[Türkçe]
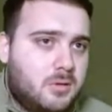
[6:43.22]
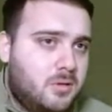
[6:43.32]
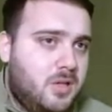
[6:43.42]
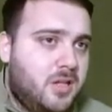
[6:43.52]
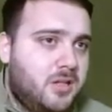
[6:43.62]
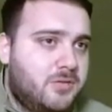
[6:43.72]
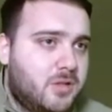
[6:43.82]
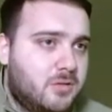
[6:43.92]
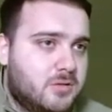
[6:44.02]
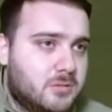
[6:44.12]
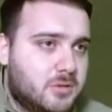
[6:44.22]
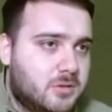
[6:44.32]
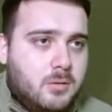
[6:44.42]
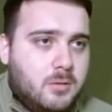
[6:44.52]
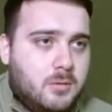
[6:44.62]
Ne anlamı var ki o zaman?
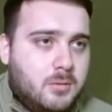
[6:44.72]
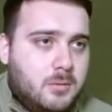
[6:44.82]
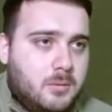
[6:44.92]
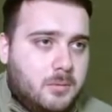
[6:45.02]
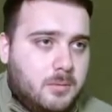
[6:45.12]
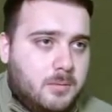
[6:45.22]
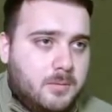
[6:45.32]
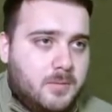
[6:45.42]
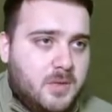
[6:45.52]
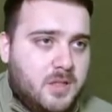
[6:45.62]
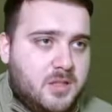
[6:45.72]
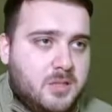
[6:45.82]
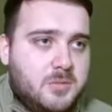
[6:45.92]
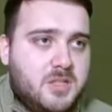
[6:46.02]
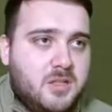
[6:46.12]

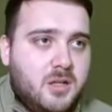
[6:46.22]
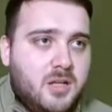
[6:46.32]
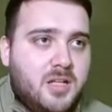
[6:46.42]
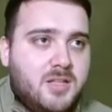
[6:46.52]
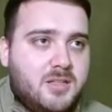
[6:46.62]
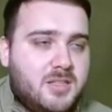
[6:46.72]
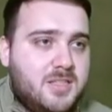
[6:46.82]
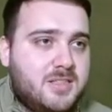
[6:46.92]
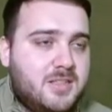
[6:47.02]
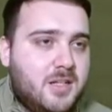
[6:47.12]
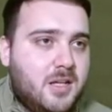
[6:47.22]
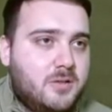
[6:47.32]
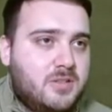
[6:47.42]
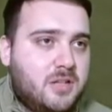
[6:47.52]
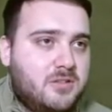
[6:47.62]
Şimdi ah girdik araya
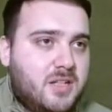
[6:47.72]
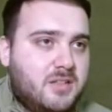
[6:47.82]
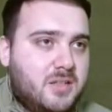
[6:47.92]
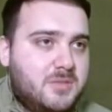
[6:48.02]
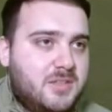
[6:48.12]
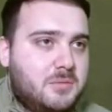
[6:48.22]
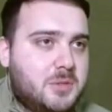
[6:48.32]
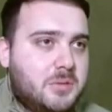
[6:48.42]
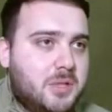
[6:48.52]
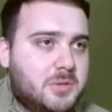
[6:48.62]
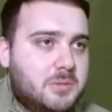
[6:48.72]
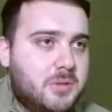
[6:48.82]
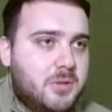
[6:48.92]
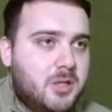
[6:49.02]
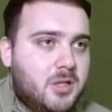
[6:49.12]
güzel güzel. Tam istediğim gibi alamadım
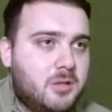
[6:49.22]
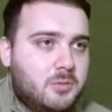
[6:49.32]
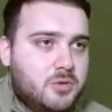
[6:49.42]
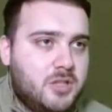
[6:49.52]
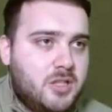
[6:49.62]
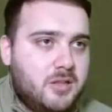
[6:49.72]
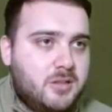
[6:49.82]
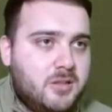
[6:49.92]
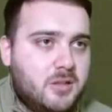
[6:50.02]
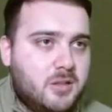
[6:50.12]
ama bu da iyidir.